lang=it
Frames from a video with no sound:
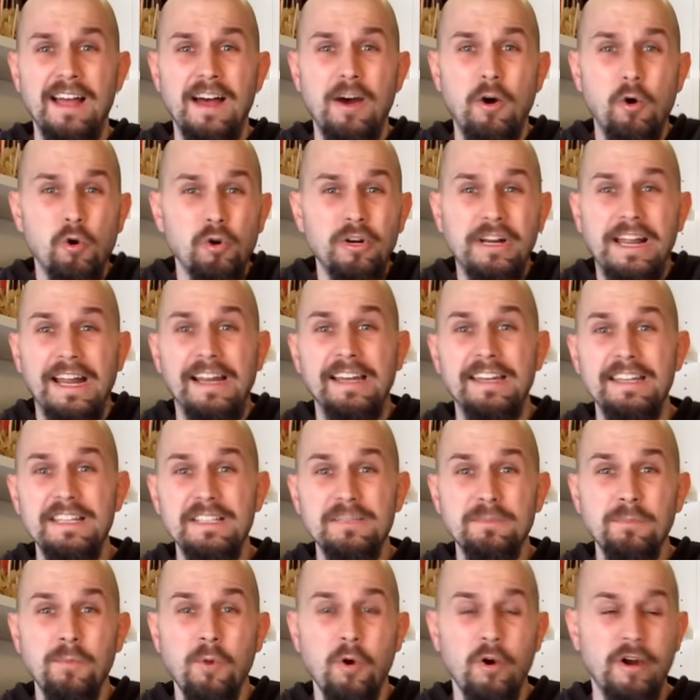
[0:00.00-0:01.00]

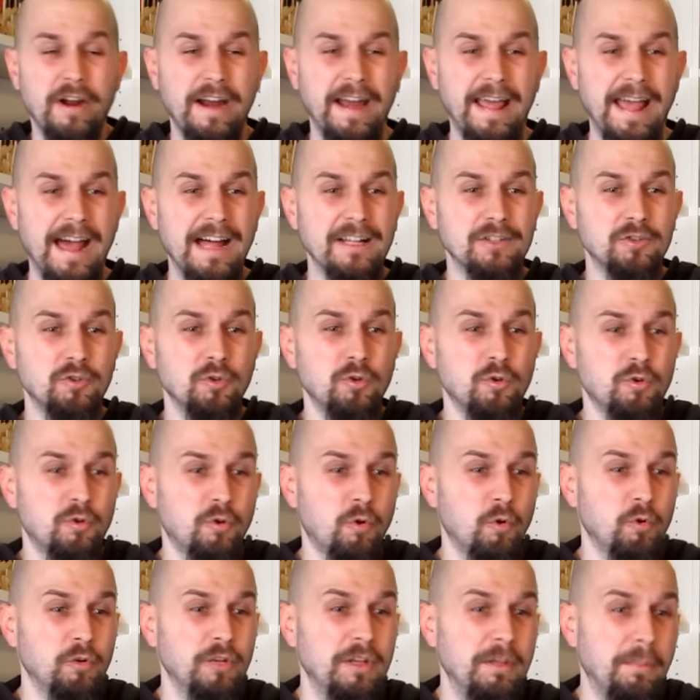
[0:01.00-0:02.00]
organismo creato
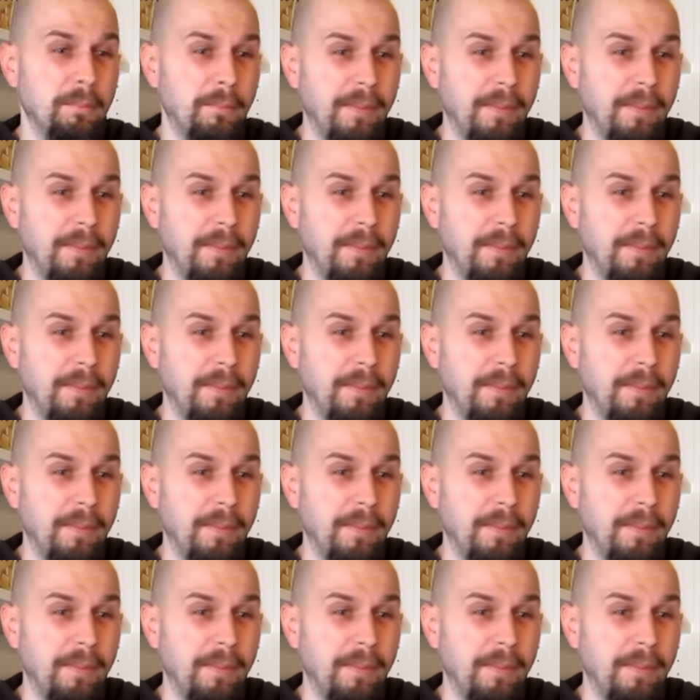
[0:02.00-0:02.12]
con i